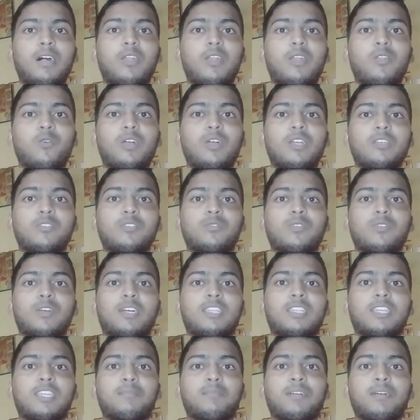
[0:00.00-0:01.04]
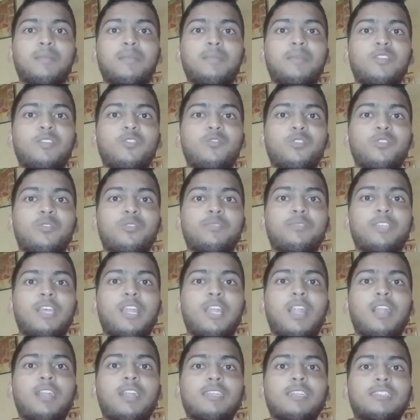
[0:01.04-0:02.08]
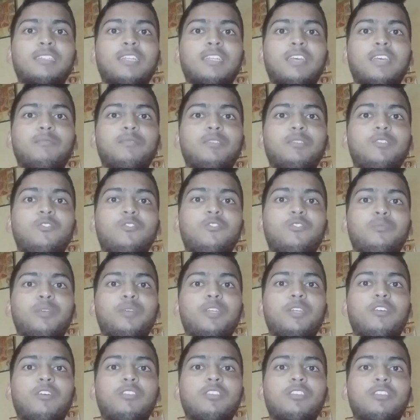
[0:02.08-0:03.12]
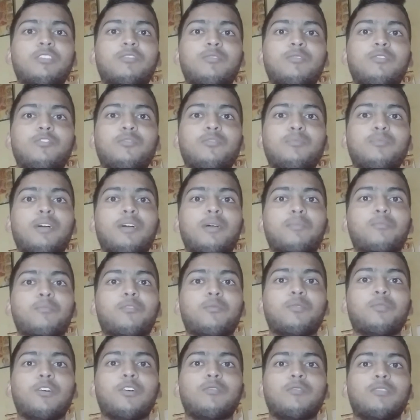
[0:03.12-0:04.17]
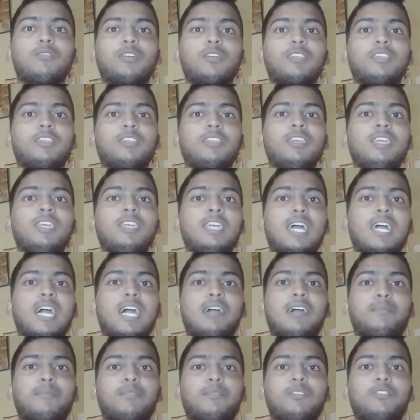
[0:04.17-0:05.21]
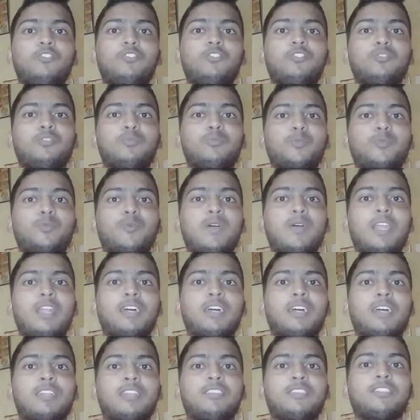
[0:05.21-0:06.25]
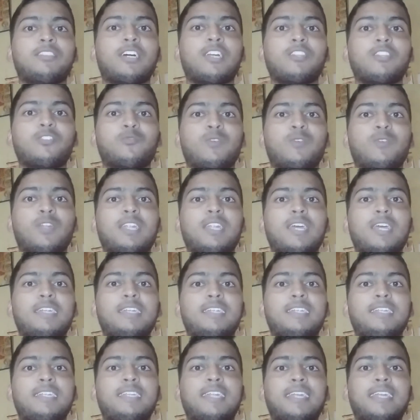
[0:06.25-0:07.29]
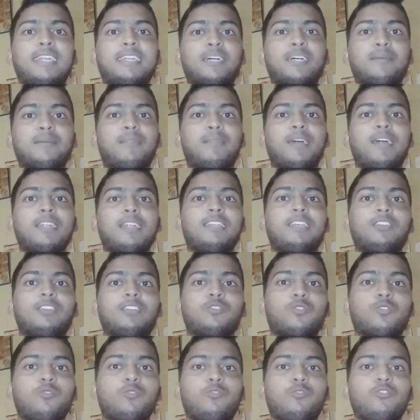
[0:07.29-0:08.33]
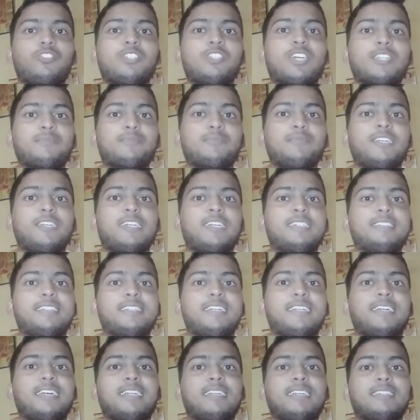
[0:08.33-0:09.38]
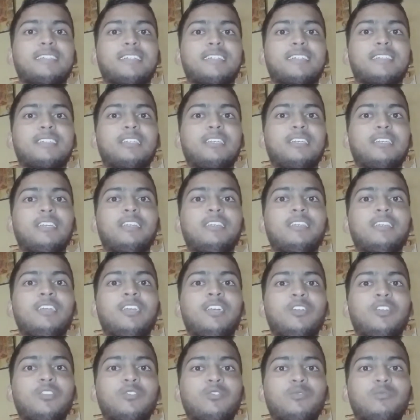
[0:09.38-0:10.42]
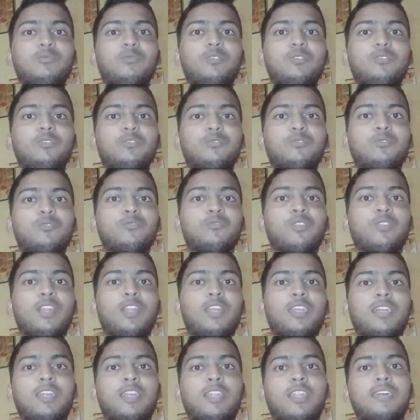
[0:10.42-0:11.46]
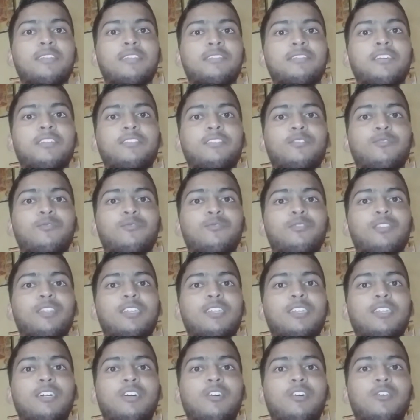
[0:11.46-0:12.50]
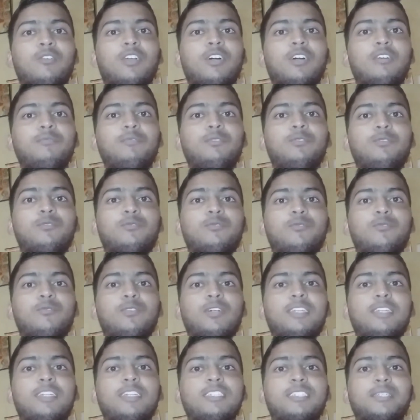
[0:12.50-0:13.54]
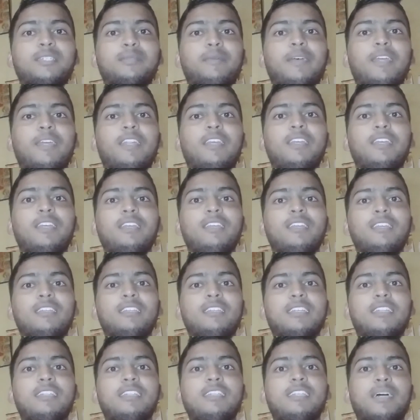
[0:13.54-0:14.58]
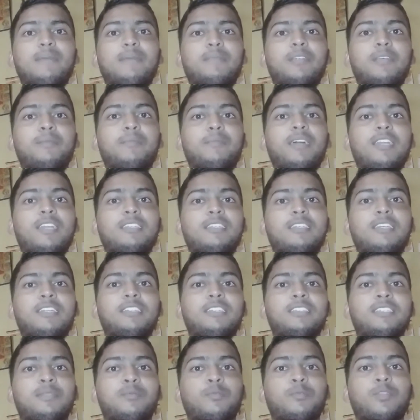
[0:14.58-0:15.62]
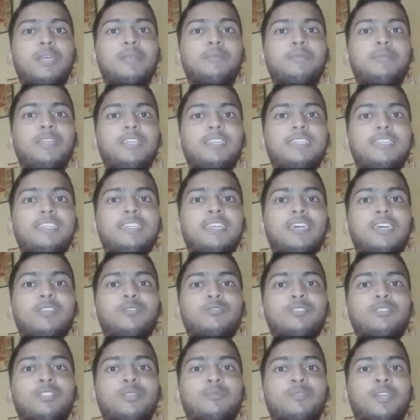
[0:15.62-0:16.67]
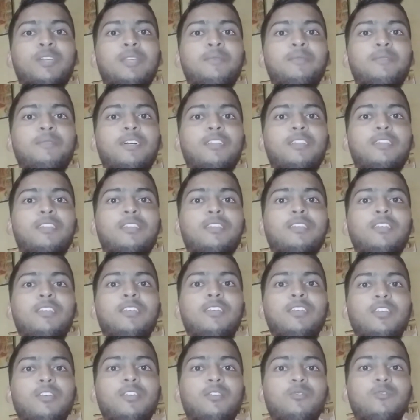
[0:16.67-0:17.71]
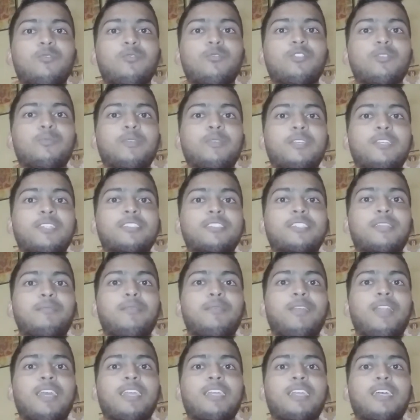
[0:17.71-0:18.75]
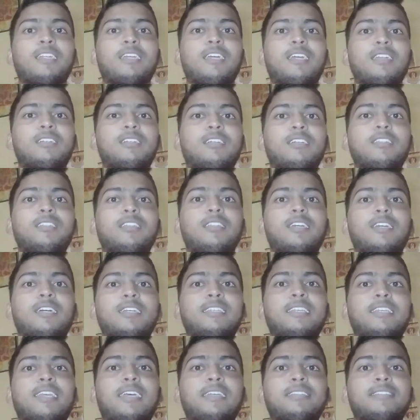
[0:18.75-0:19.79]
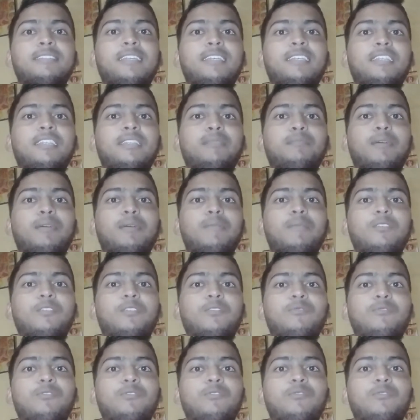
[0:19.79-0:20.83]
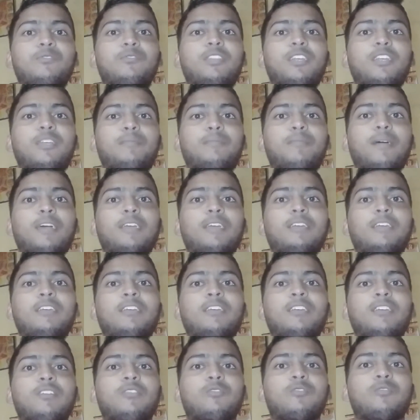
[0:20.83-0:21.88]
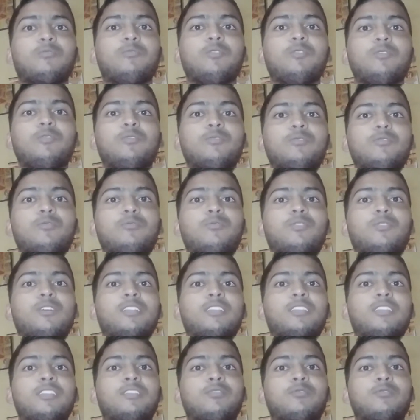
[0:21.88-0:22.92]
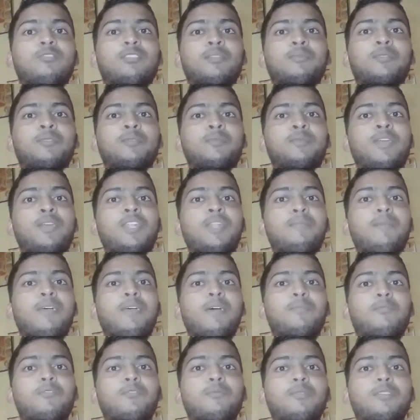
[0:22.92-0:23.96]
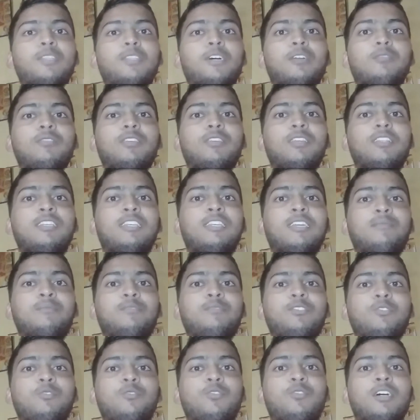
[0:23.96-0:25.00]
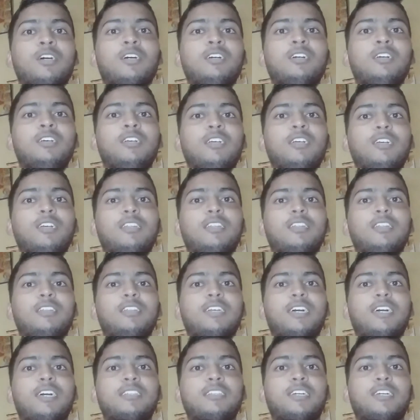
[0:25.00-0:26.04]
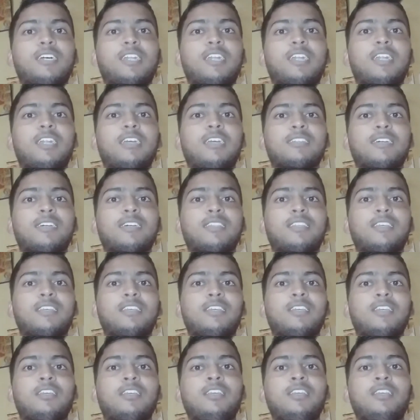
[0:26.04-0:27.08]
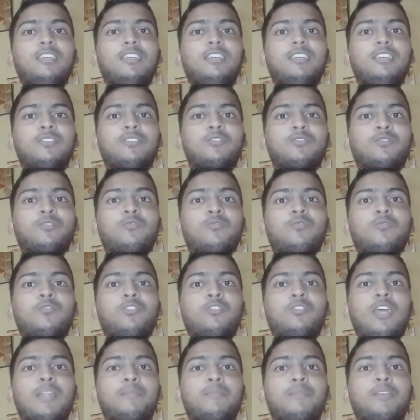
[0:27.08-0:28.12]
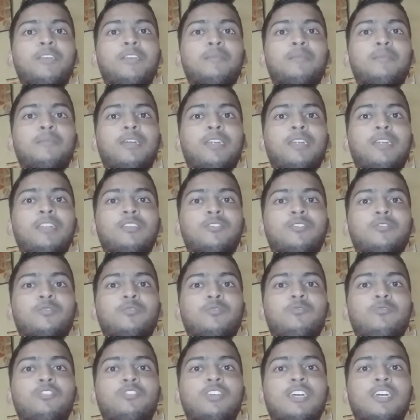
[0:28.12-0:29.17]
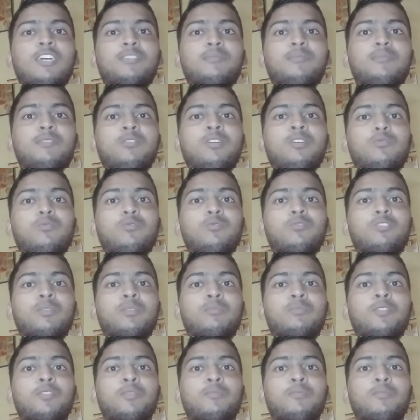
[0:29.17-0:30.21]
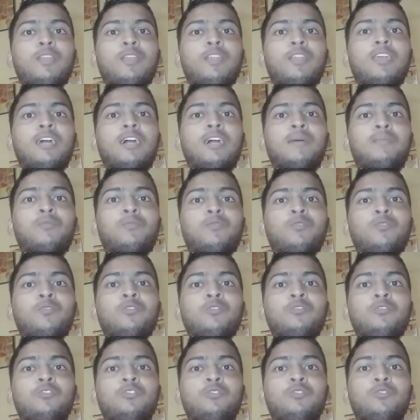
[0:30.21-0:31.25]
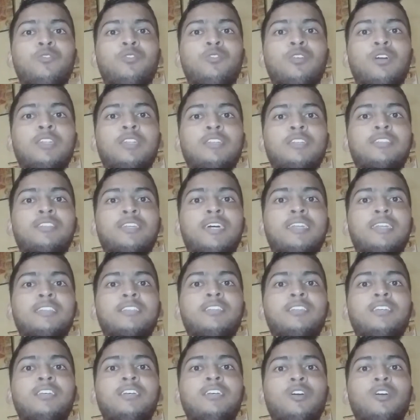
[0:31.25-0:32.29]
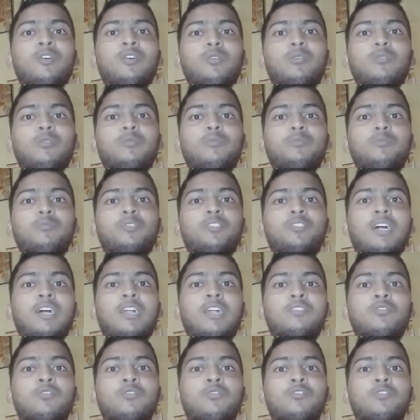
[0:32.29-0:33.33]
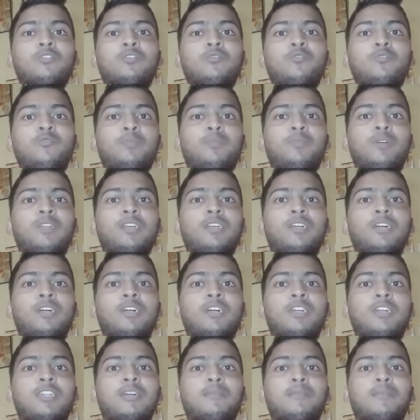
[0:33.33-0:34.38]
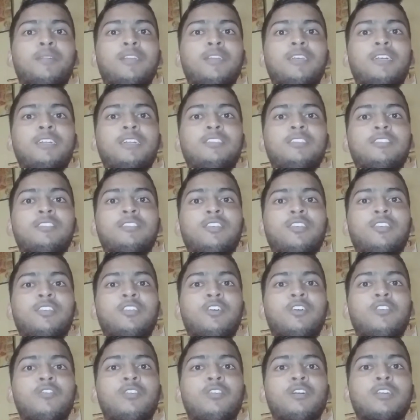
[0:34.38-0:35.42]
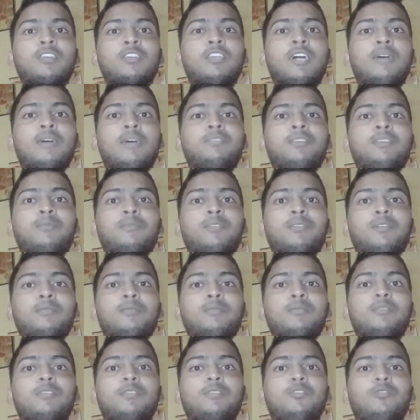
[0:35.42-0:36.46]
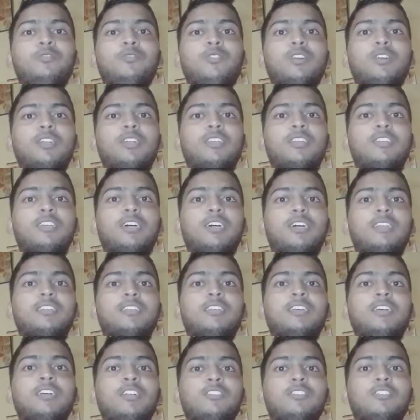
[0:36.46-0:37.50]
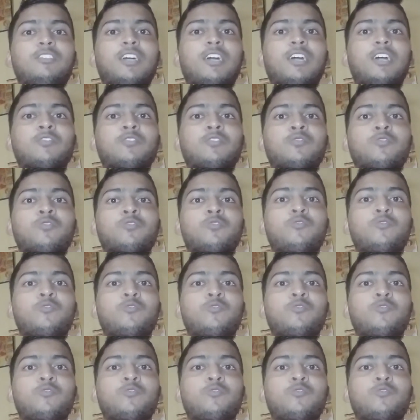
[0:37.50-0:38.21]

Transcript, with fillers: हेलो भाई स्वागत है आपका मेरे यूट्यूब चैनल के इस नए वीडियो में और इस वीडियो में आपको बताऊंगा कि आपने जियो मोबाइल का रिचार्ज वन नाइन्टी नाइन का प्लान एक में कैसे करा सकते हैं तो वीडियो शुरू से लेकर लास्ट तक जरूर देखना और हाँ वीडियो शुरू करने से पहले यदि आपने हमारा चैनल सब्सक्राइब नहीं किया है तो सब्सक्राइब करके नोटिफिकेशन बेल आइकन ऑन कर दें ताकि ऐसे ही इंफॉर्मेटिव वीडियो देख पाएँ तो वीडियो शुरू करते हैं तो सबसे पहले मैं आपको बता दूं यदि आप जियो का रिचार्ज कराना चाहते हैं एक सौ निन्यानवे का प्लान एक सौ उनचास में तो सबसे पहले आपको जियो का रिचार्ज 400 से ऊपर का करना पड़ेगा जिससे क्या होगा कि आप जब कभी भी जियो का रिचार्ज 400 से